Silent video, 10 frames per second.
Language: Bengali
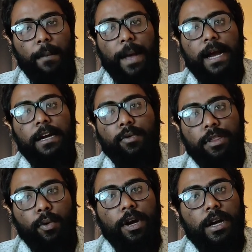ব্যাকগ্রাউন্ড
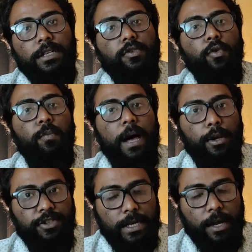স্কোরের কাজ খুব ভালো
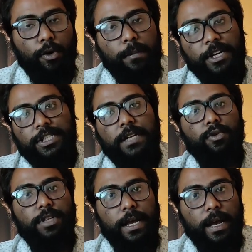যে কারণে বেশ
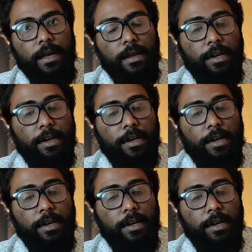কিছু জায়গা